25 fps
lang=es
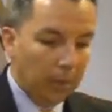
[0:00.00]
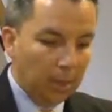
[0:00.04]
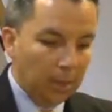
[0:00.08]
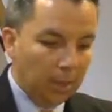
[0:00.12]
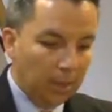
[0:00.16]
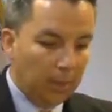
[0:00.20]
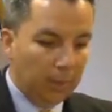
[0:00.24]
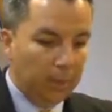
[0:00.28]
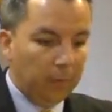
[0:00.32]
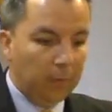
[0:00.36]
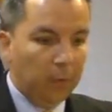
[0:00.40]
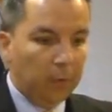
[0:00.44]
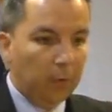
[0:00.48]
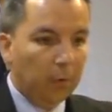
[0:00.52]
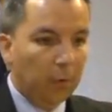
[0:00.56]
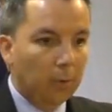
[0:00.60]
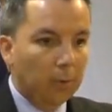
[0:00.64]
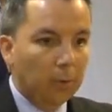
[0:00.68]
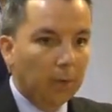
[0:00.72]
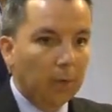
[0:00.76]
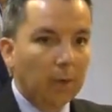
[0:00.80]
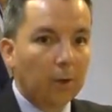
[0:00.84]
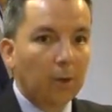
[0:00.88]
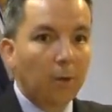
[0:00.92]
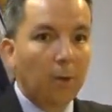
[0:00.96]
y me
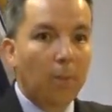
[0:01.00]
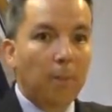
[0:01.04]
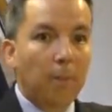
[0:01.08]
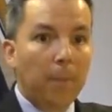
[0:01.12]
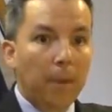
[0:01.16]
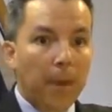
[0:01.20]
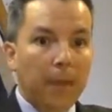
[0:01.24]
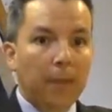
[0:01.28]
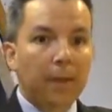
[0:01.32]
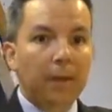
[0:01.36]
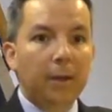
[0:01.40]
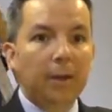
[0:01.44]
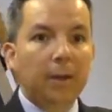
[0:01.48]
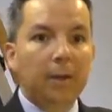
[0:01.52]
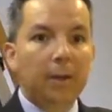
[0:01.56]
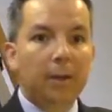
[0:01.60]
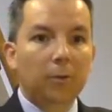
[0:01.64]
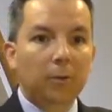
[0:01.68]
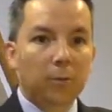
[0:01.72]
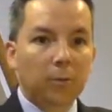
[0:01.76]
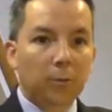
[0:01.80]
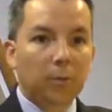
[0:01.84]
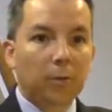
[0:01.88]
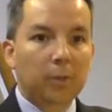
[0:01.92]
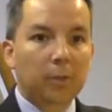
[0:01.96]
hicieron el compadre,
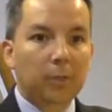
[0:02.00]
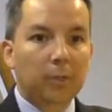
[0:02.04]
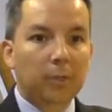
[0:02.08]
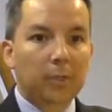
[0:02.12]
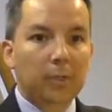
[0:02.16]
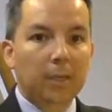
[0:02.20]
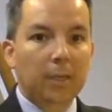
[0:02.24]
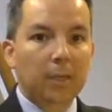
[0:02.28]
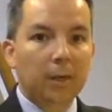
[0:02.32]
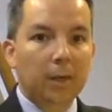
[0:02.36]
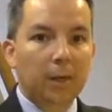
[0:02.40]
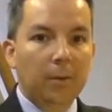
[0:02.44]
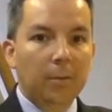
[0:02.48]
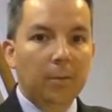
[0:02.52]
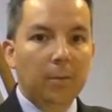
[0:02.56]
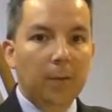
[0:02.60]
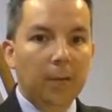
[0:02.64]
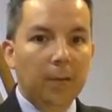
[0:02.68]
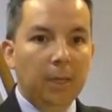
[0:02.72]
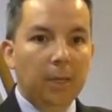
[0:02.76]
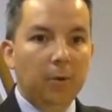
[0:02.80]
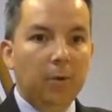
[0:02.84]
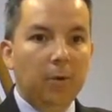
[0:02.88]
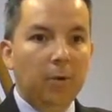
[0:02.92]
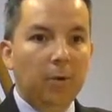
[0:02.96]
como se dice en,
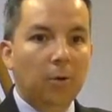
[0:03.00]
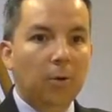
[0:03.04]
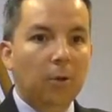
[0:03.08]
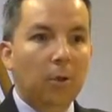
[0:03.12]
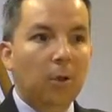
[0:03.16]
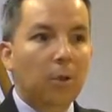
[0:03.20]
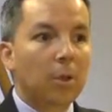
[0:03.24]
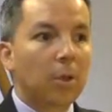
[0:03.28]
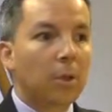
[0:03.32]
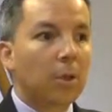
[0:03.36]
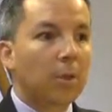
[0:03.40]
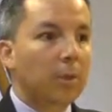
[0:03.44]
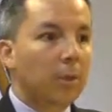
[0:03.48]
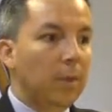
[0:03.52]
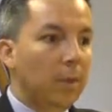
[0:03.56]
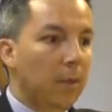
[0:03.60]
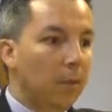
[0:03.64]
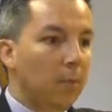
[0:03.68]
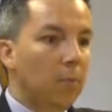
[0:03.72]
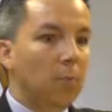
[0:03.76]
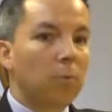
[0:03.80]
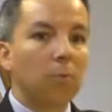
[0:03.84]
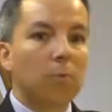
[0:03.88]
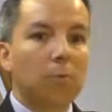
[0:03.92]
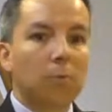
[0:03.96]
México, de,
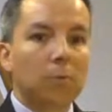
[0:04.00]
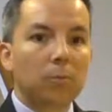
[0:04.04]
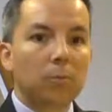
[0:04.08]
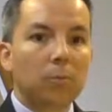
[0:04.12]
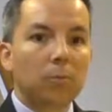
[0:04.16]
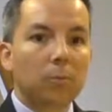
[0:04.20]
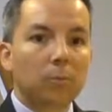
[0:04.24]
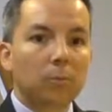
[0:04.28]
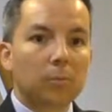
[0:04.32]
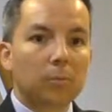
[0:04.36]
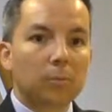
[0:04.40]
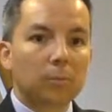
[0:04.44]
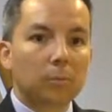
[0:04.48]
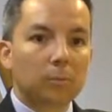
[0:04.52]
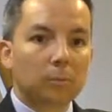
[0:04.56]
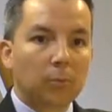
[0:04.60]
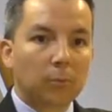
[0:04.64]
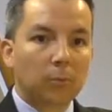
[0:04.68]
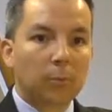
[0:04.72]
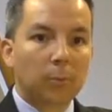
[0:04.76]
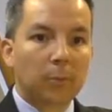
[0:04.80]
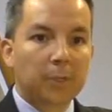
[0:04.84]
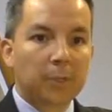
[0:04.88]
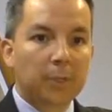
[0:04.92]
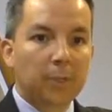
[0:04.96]
un, de, uno
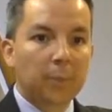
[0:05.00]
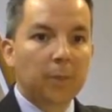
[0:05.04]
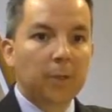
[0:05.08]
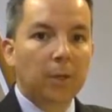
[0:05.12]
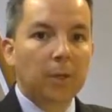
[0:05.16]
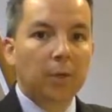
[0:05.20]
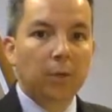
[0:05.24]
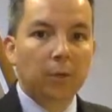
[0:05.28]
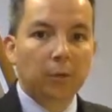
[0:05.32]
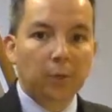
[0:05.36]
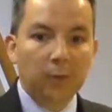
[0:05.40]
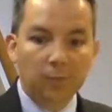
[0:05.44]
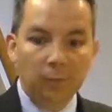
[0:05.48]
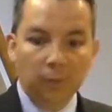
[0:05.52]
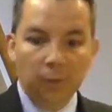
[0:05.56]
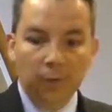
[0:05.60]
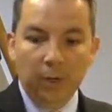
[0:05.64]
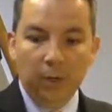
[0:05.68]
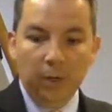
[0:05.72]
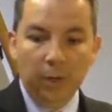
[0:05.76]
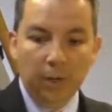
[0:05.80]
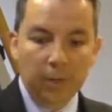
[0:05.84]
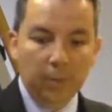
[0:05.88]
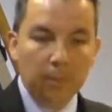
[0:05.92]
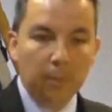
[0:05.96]
de mis amigos y
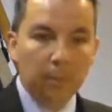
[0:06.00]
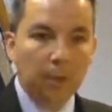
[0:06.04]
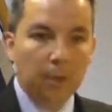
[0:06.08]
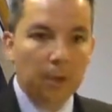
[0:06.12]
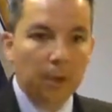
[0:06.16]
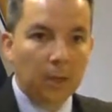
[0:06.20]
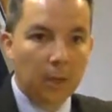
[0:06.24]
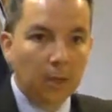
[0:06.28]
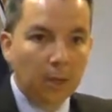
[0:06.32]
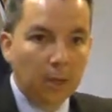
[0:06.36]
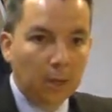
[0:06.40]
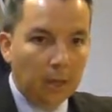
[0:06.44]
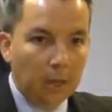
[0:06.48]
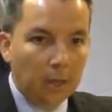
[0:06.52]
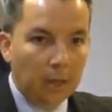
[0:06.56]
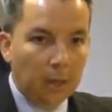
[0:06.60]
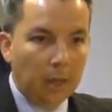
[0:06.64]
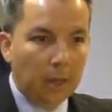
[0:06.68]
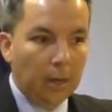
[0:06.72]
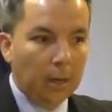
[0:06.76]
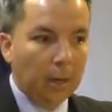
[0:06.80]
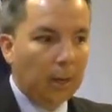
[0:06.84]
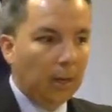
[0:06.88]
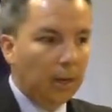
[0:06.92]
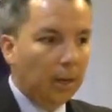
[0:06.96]
fui el,
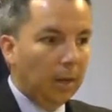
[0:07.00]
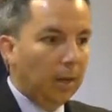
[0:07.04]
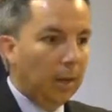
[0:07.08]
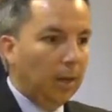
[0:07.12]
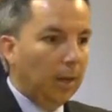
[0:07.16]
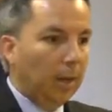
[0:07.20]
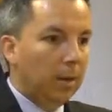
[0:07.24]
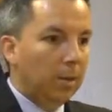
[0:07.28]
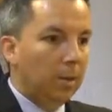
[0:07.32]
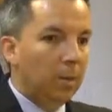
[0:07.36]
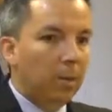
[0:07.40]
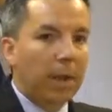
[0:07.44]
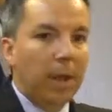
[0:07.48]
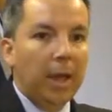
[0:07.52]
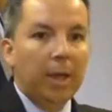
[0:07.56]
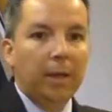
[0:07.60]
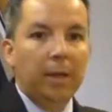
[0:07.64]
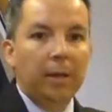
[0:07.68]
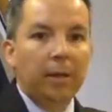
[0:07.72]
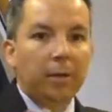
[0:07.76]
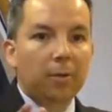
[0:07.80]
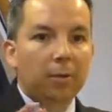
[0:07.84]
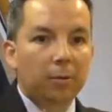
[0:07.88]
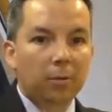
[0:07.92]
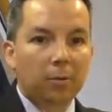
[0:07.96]

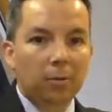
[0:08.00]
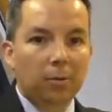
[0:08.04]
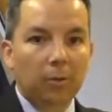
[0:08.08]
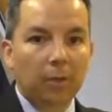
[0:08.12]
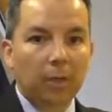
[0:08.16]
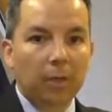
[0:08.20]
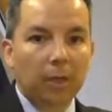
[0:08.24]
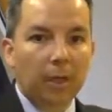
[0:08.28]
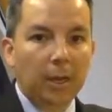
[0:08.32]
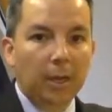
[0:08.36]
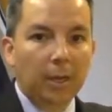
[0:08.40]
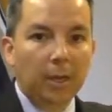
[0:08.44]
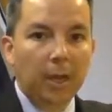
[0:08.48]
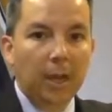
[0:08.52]
padre o lo que, el